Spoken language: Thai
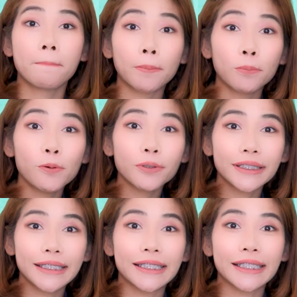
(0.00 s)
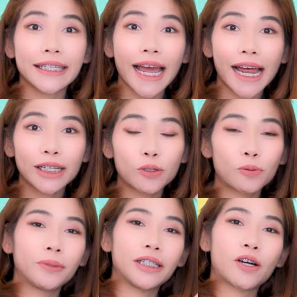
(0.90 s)
มาพูดถึงนิทานก
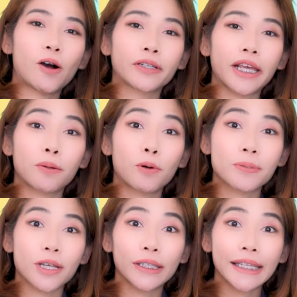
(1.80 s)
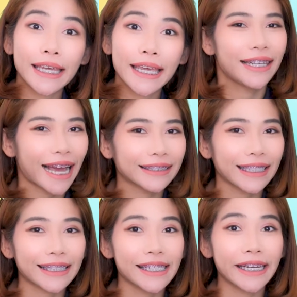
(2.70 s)
ลุ่มหนึ่งของในระบบจอรลี่หลัง
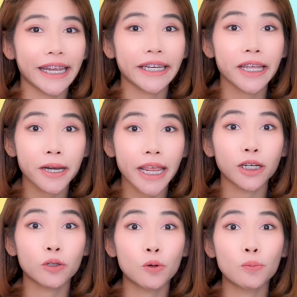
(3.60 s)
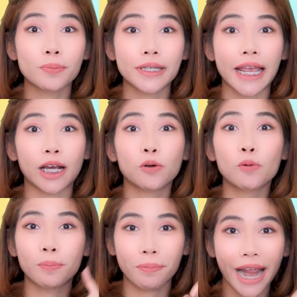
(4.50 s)
จากที่เด็กๆ ได้เรียนกลุ่มเสียงก
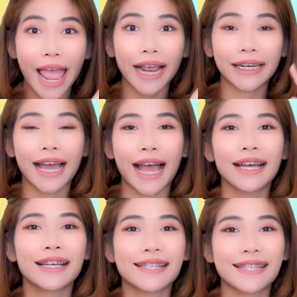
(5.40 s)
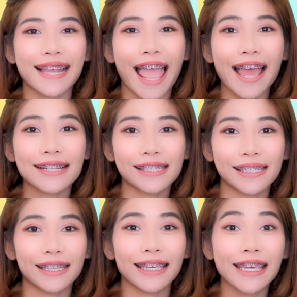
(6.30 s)
ลุ่มแรกนะคะ at
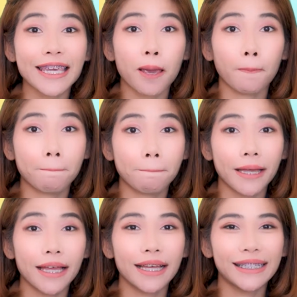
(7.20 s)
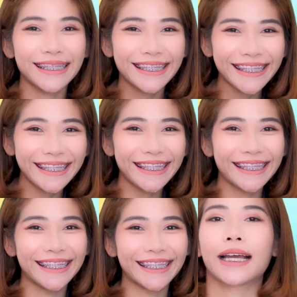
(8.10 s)
อิปอืม
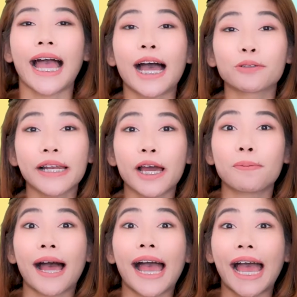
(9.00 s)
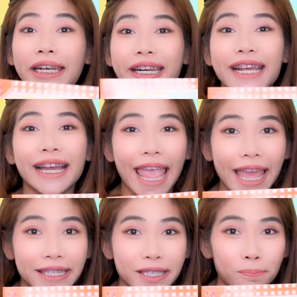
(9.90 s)
คราวที่แล้วพาอ่านเรื่อง
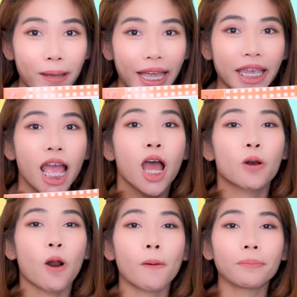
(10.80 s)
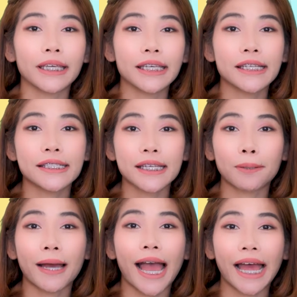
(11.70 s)
ants ไปรอบนี้จะ
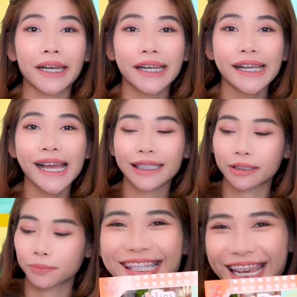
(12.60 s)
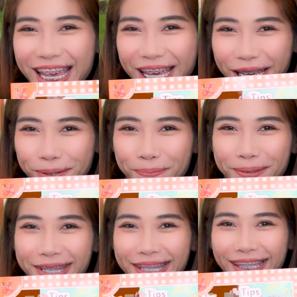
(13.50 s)
มาอ่านเรื่อง
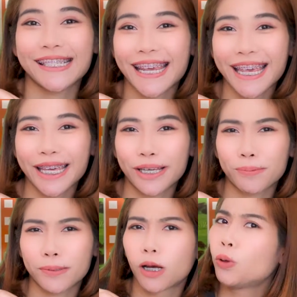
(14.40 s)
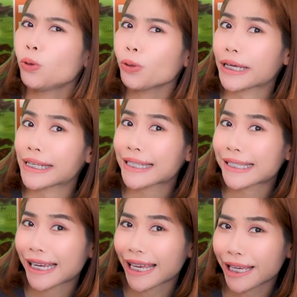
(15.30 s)
tips tips who is
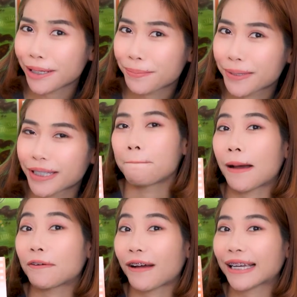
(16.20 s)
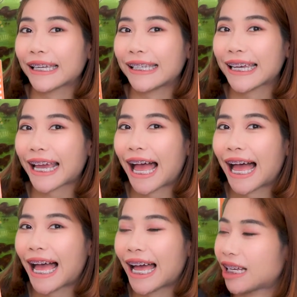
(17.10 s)
tips มาฟังกันเลย
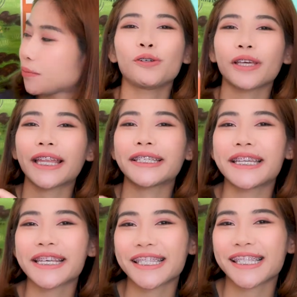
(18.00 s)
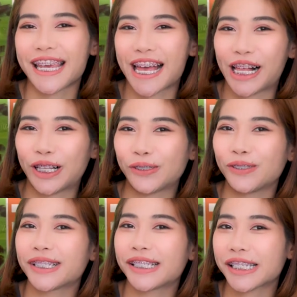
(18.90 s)
ค่ะ look at this tail
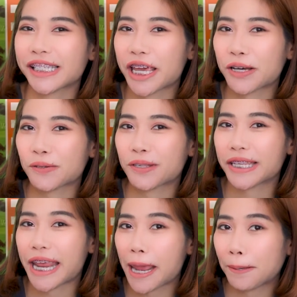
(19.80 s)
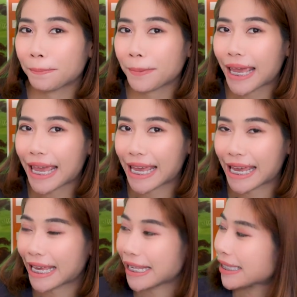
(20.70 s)
the tail's name
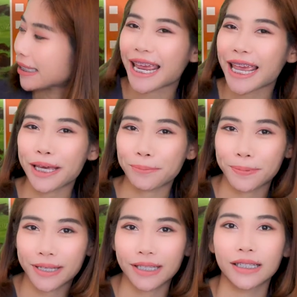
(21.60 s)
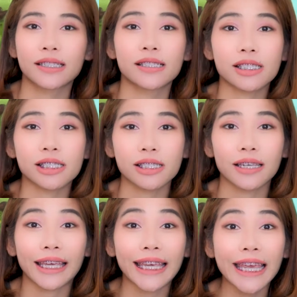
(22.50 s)
is tips t
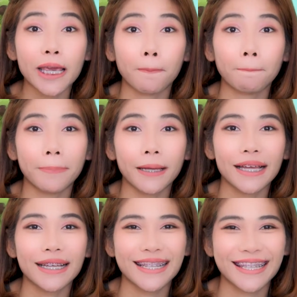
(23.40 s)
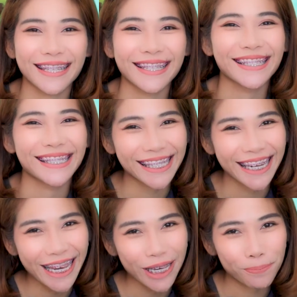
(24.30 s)
i p s
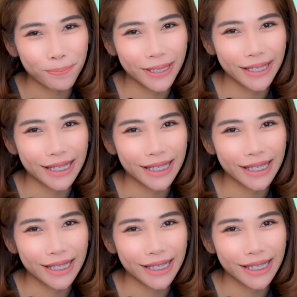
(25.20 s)
tips